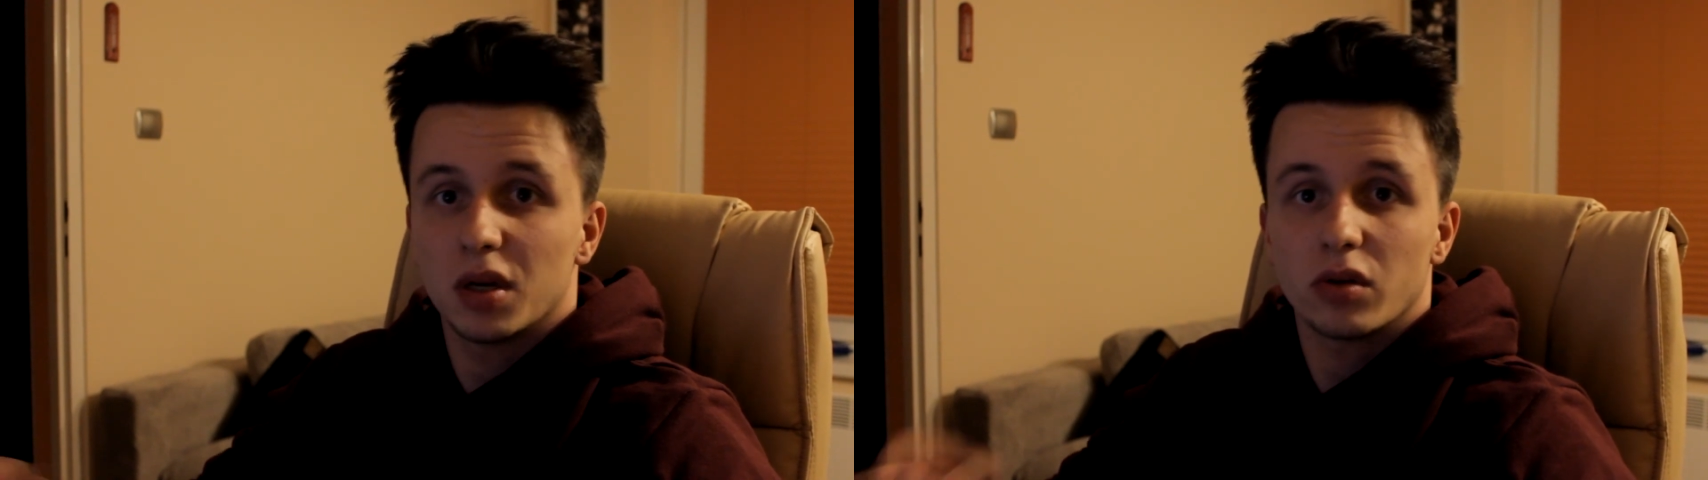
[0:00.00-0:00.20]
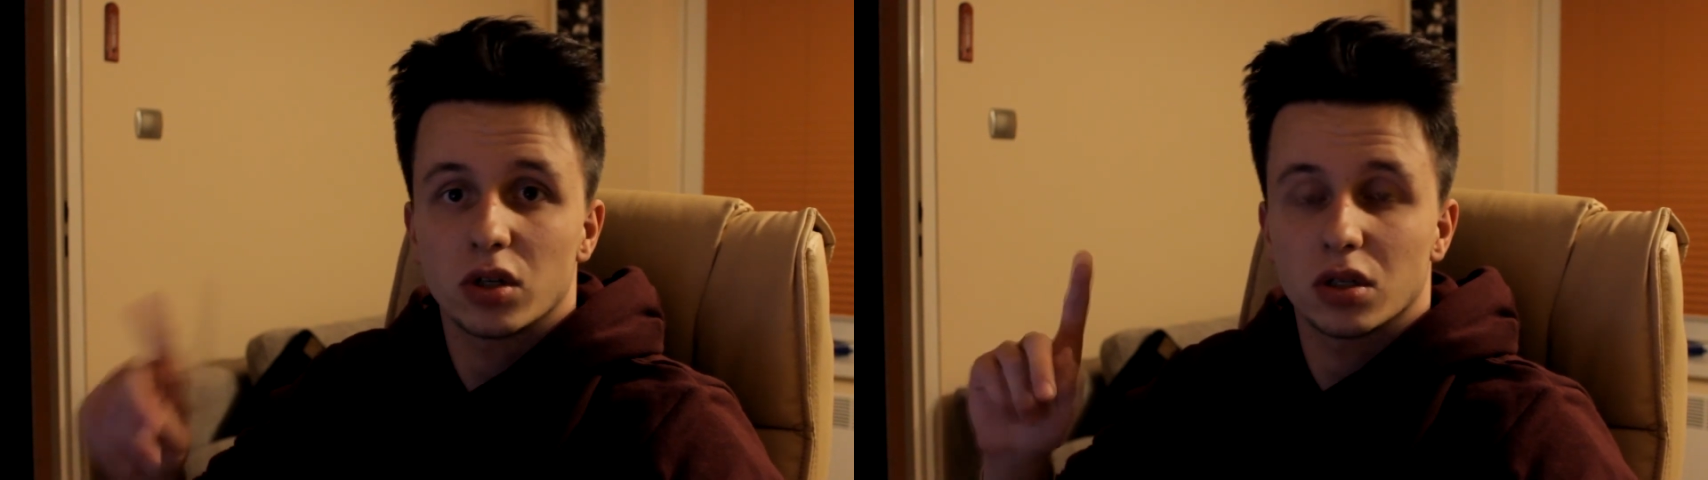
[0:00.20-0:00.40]

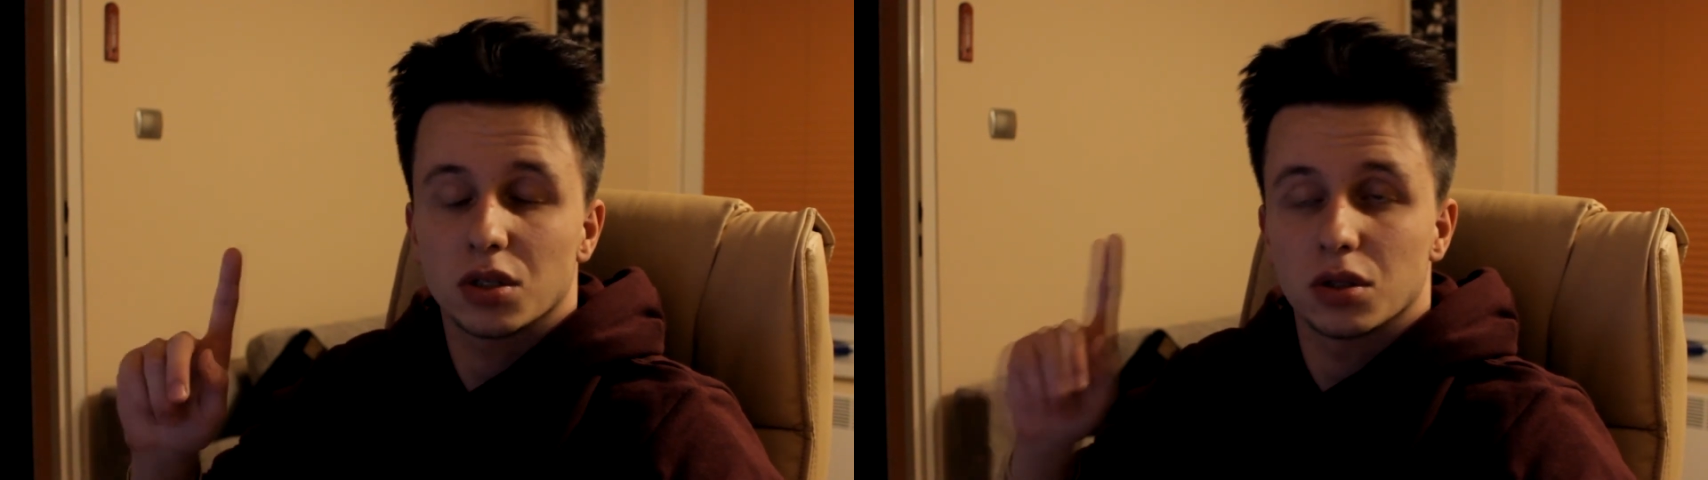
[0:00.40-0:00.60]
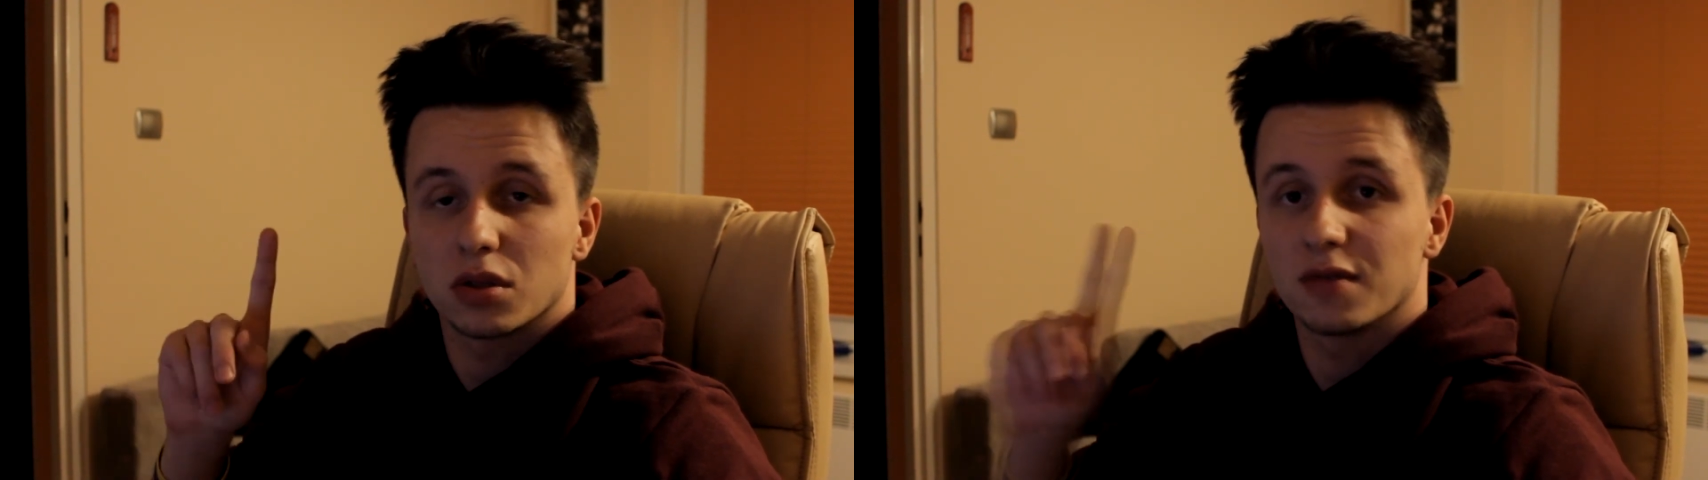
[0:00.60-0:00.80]
pierwsze
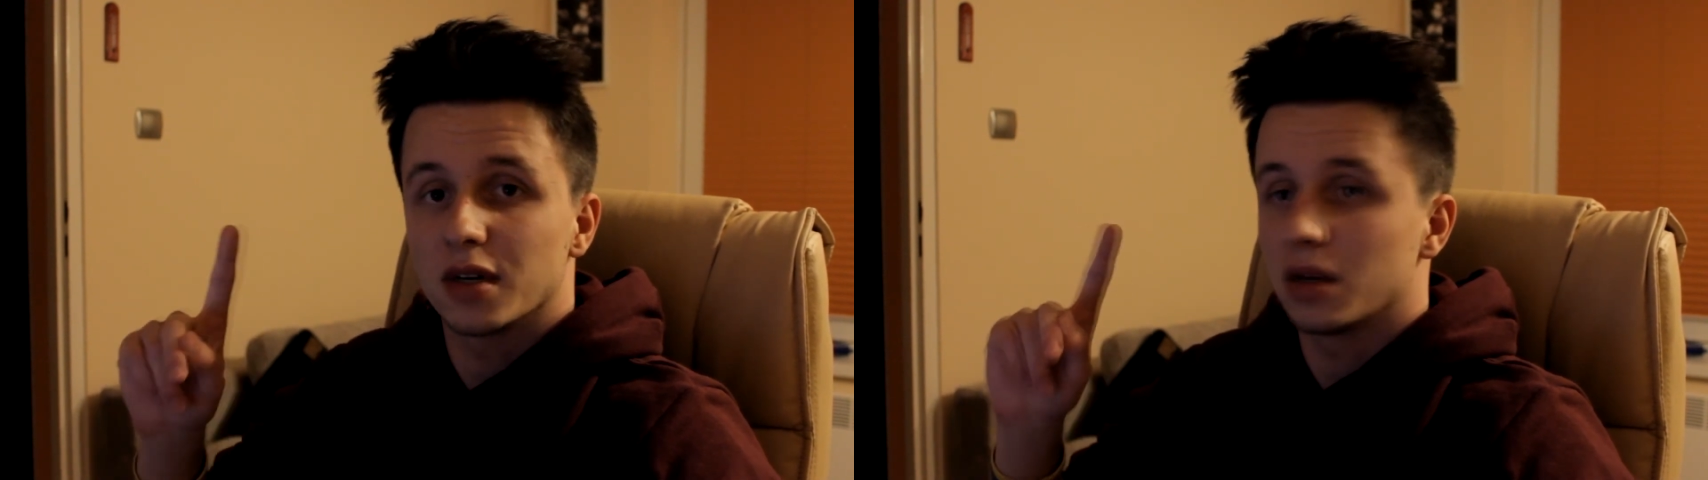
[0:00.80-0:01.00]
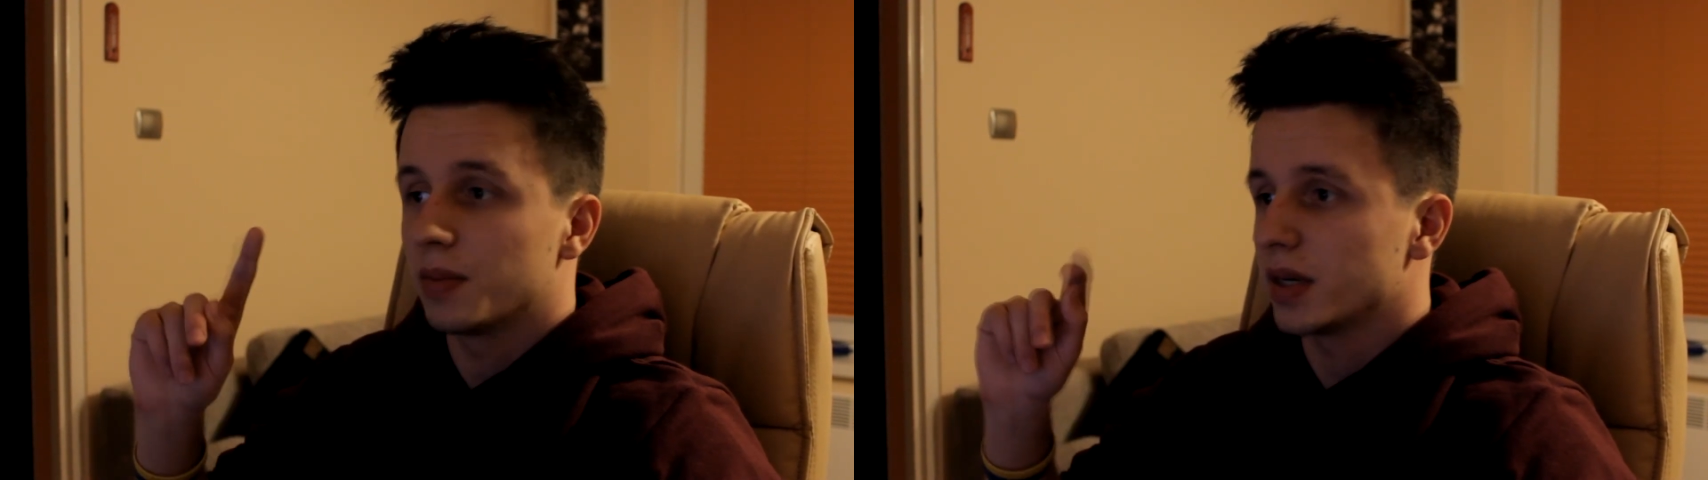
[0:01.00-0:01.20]

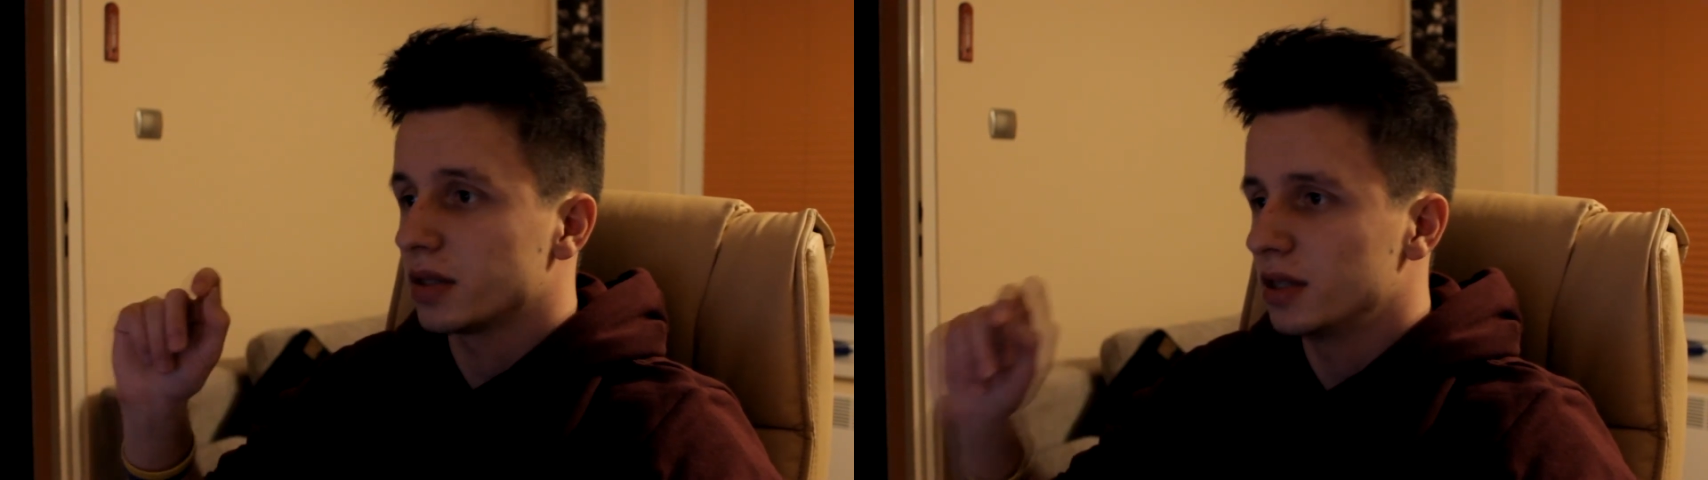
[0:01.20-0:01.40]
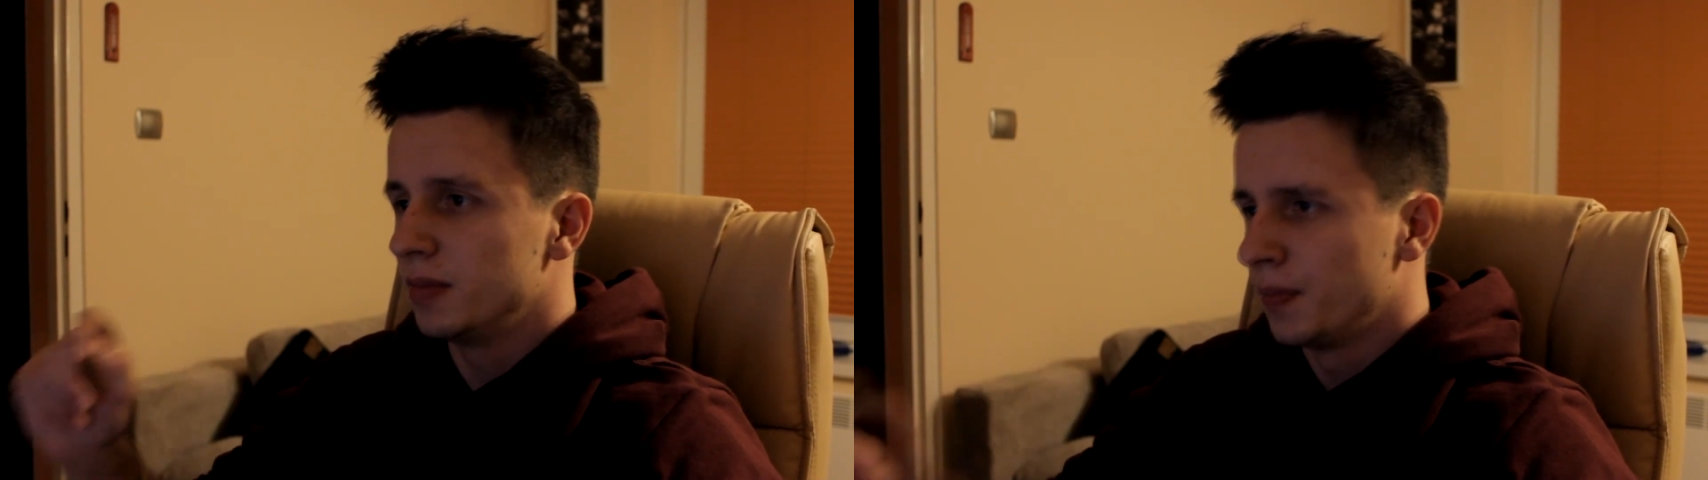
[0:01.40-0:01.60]
zastosowanie
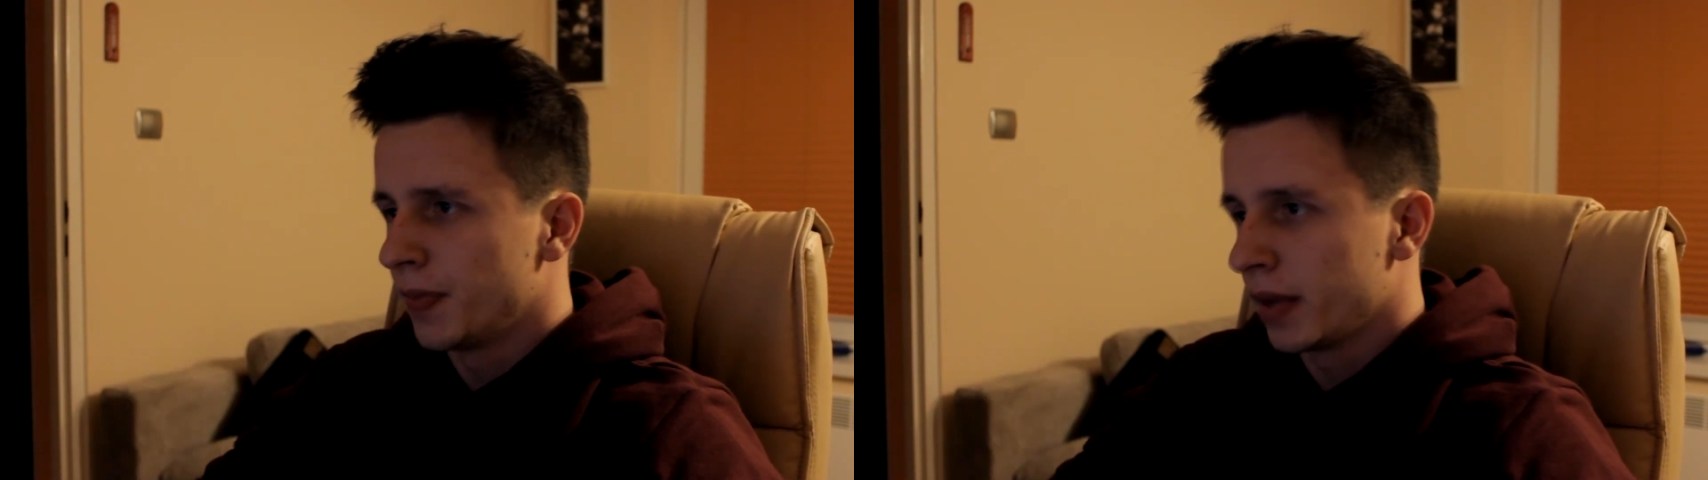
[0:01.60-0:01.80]
maski